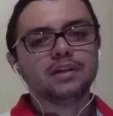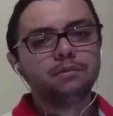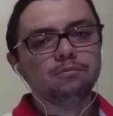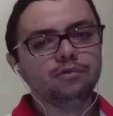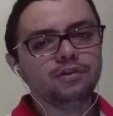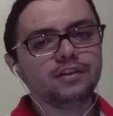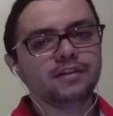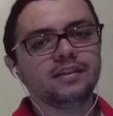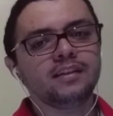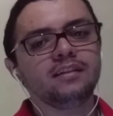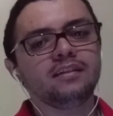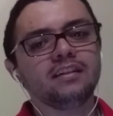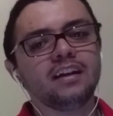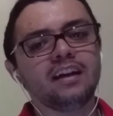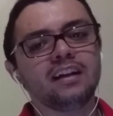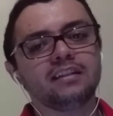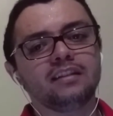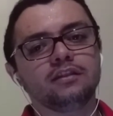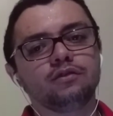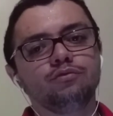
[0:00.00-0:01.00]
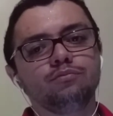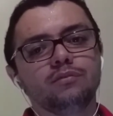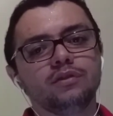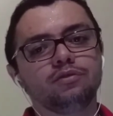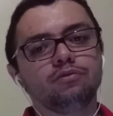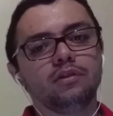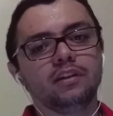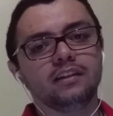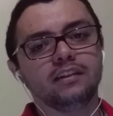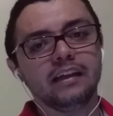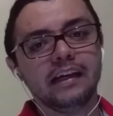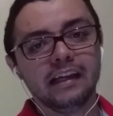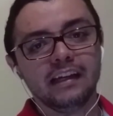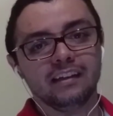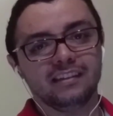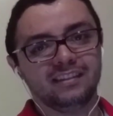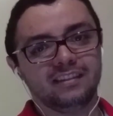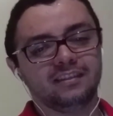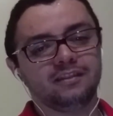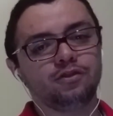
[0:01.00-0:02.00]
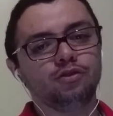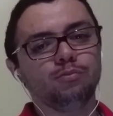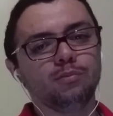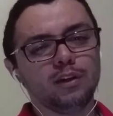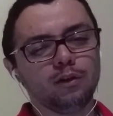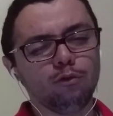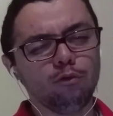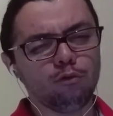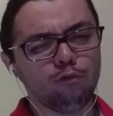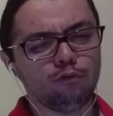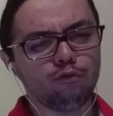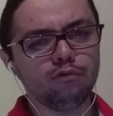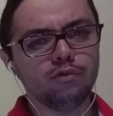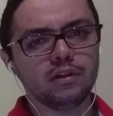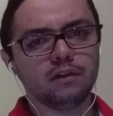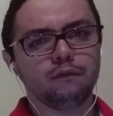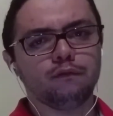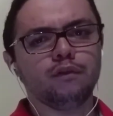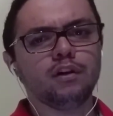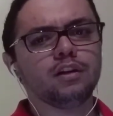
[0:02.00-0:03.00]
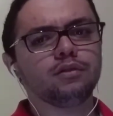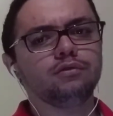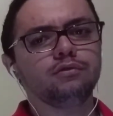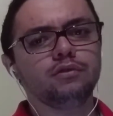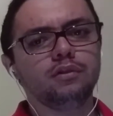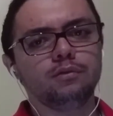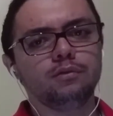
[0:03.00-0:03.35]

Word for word: Para muitos se trata de uma doideira, de uma loucura fora do